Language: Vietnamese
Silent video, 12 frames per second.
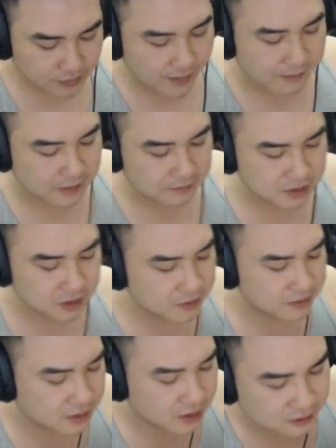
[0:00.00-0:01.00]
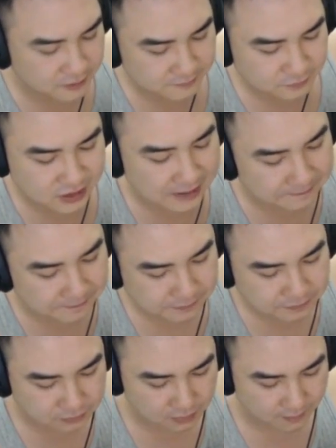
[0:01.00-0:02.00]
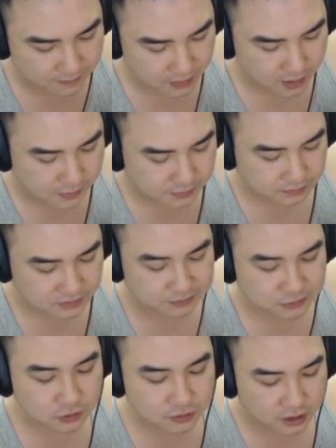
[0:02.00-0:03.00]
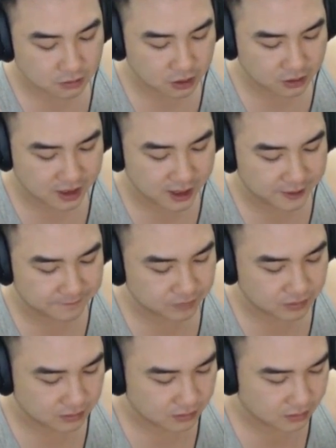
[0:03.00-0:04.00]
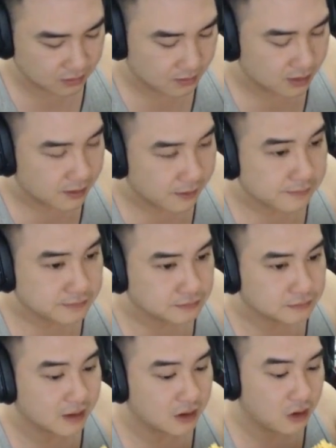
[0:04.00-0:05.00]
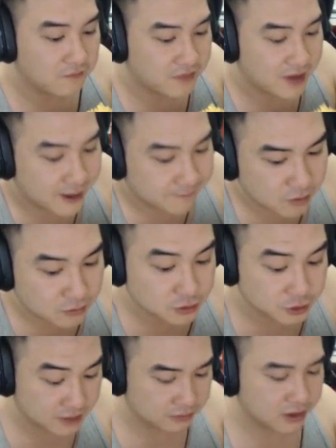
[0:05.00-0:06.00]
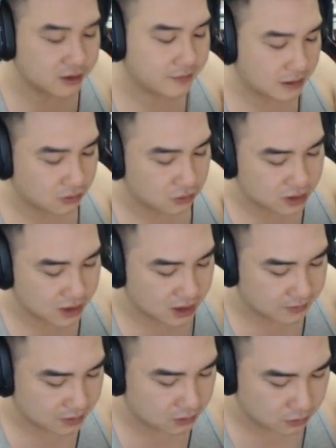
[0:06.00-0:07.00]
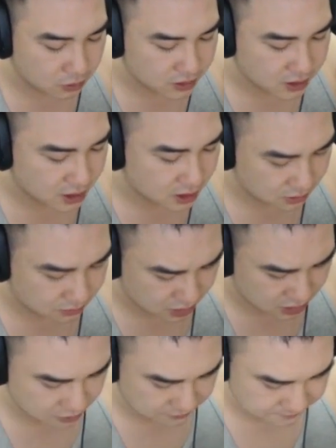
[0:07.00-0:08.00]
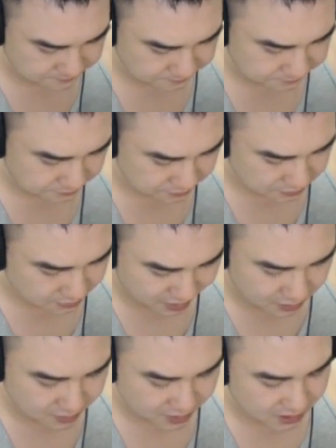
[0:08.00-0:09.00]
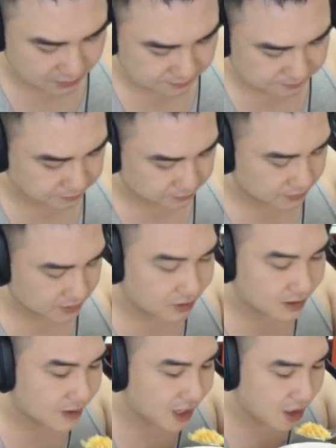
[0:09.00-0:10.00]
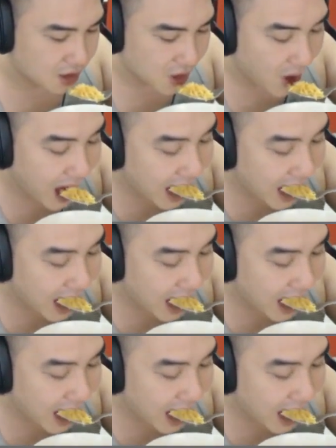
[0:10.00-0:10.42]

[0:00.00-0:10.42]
Anh bắn PewBurger chậm. Tập trung thì cũng có thể. Bắn offline không stream thì đã bắn ok, nhưng mà bắn không hay. Người khác bắn hay hơn nhiều.